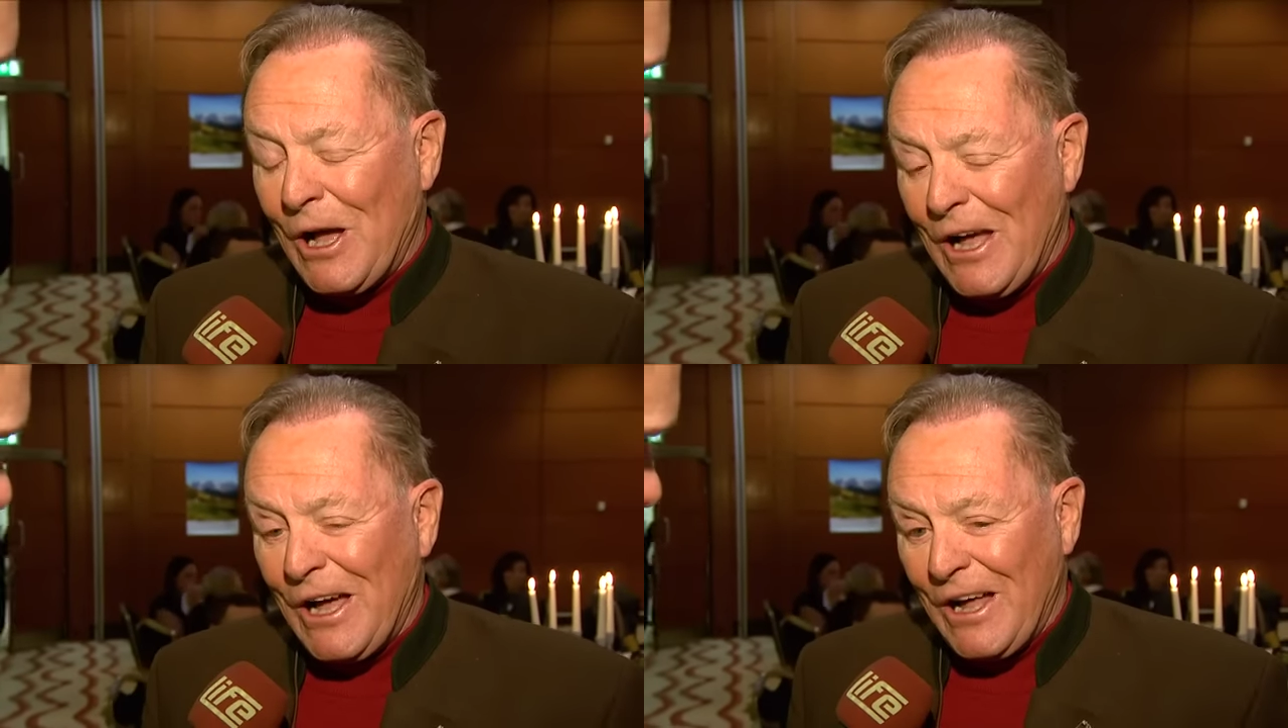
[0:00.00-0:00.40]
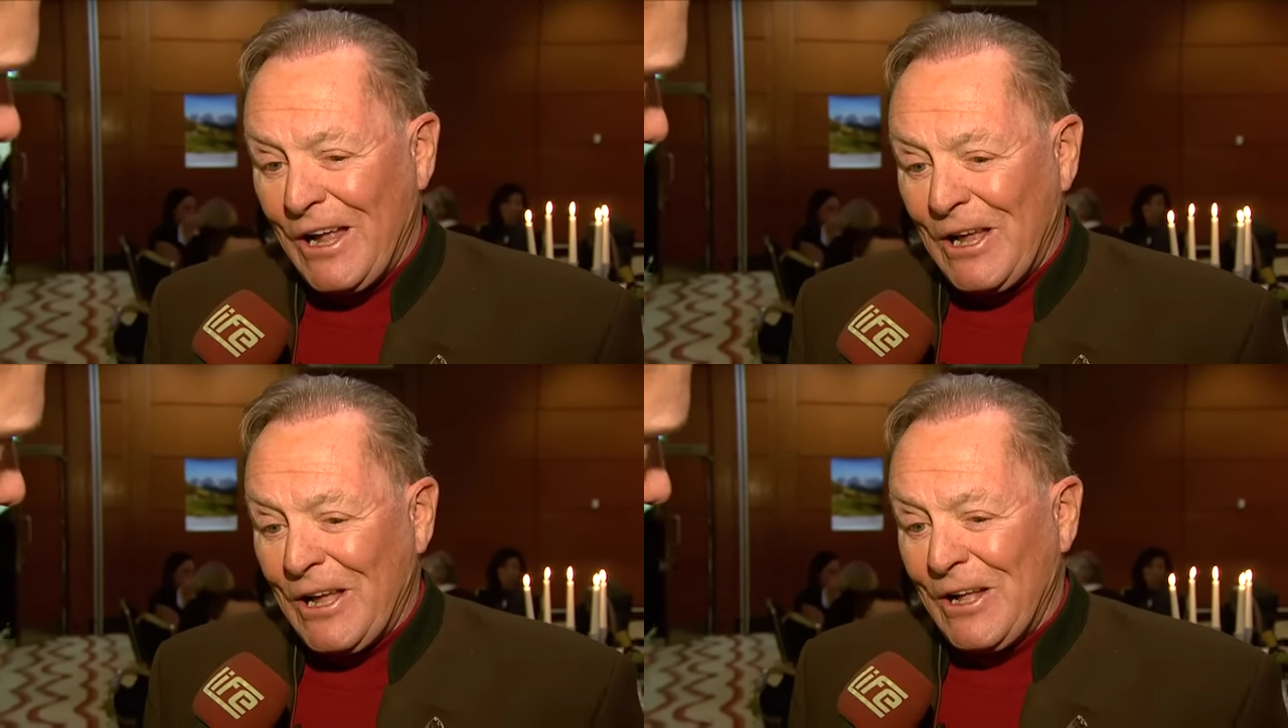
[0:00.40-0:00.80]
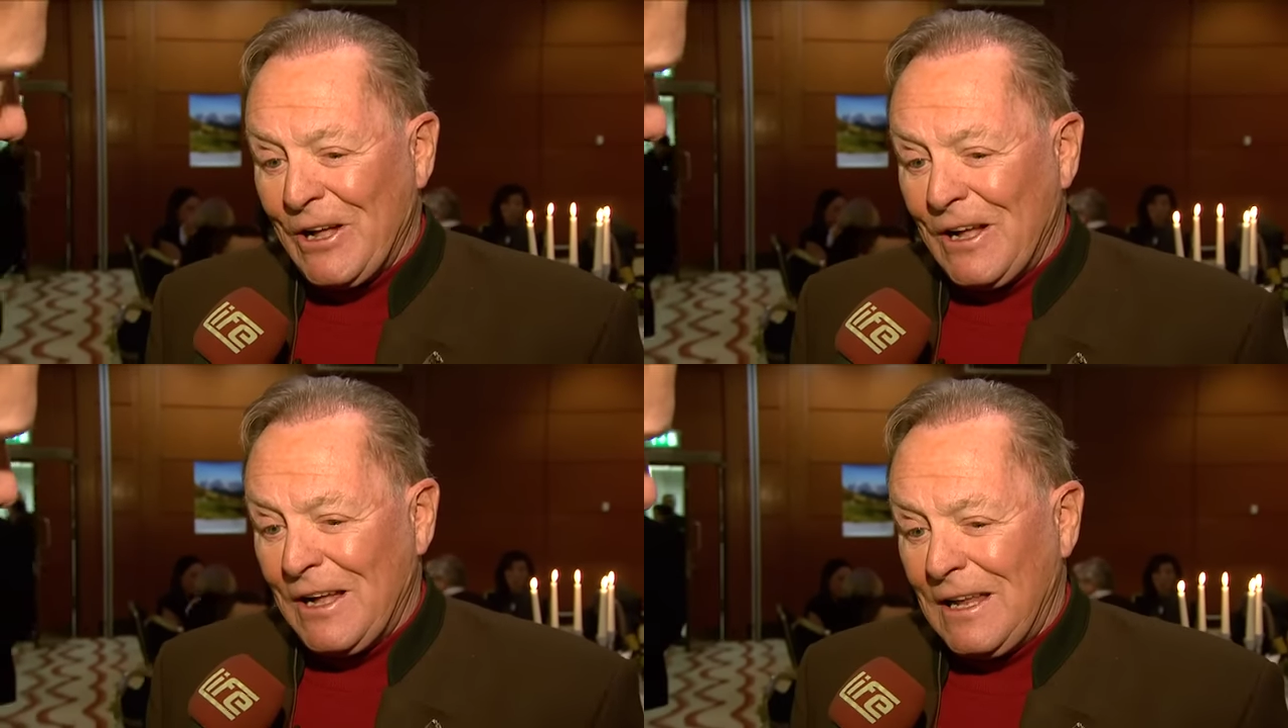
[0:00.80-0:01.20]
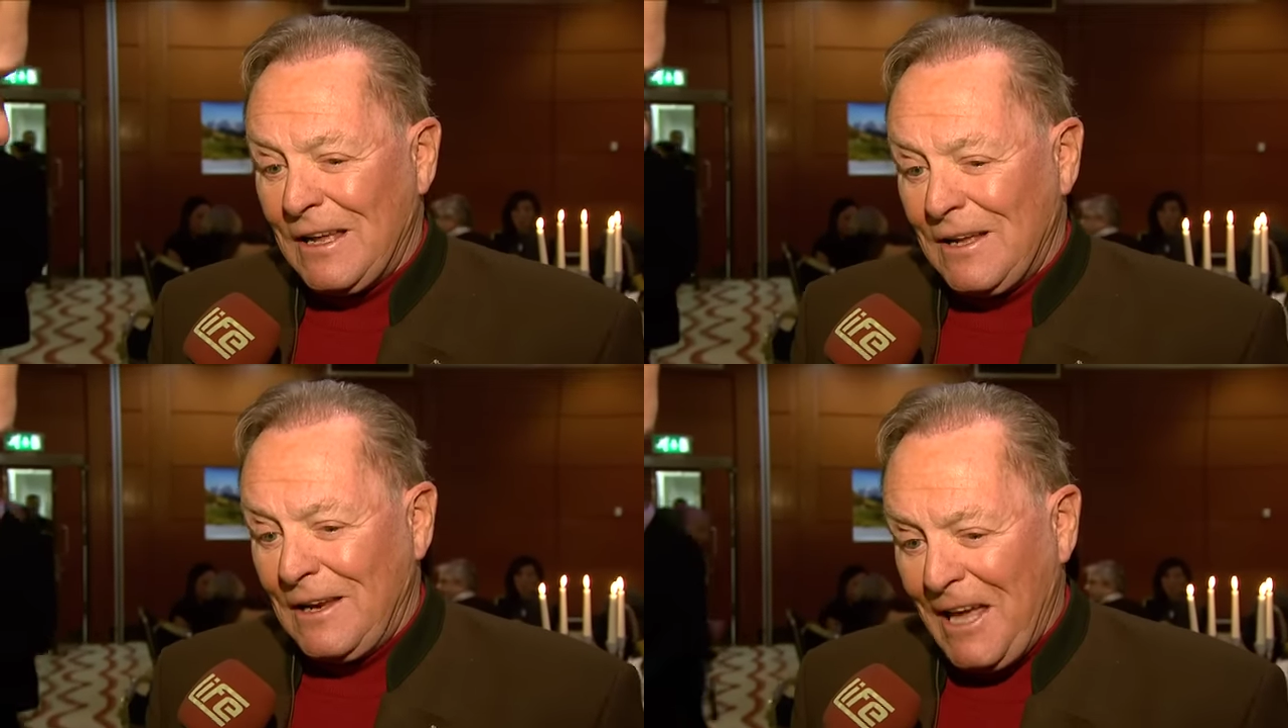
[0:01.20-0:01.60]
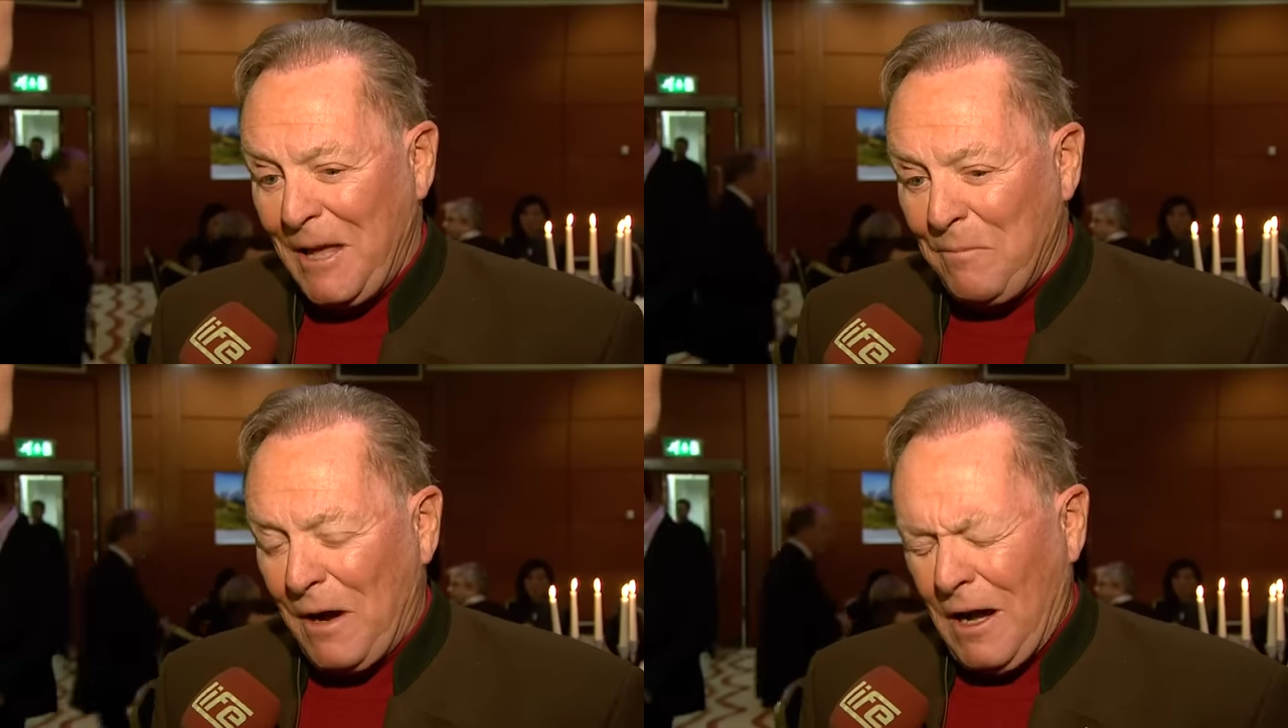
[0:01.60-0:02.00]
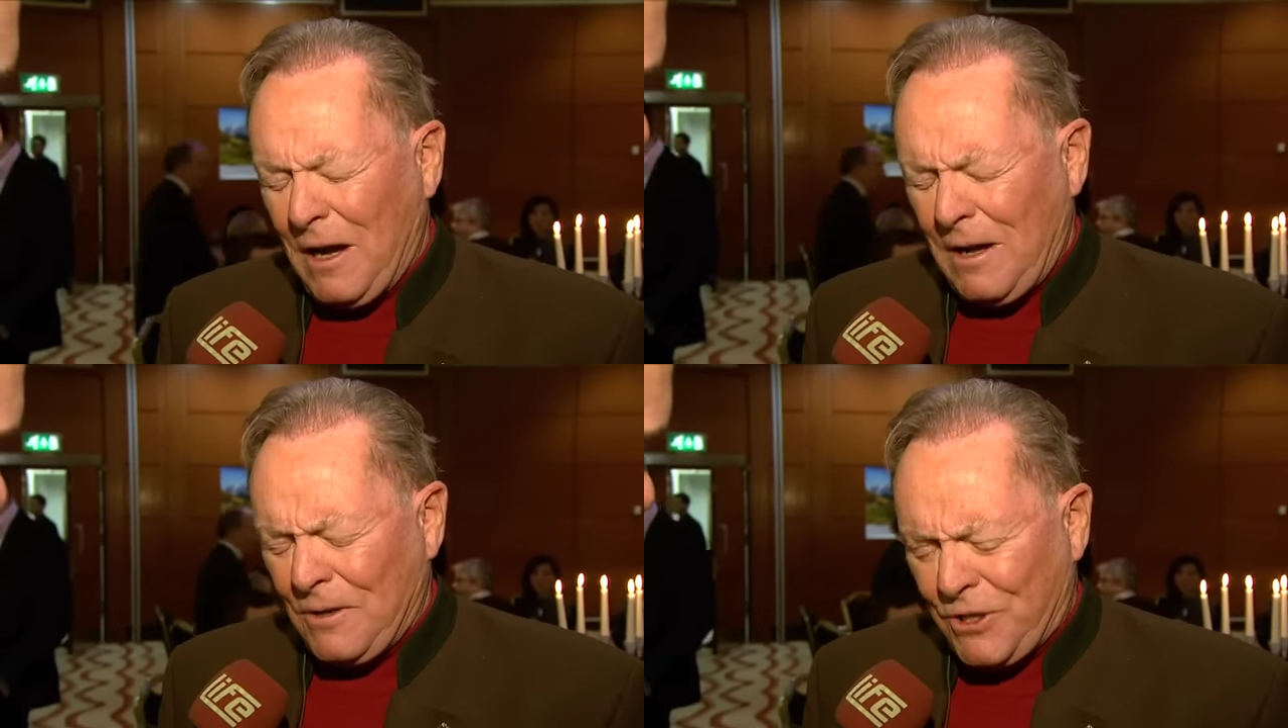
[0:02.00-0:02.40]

äh, leben, äh,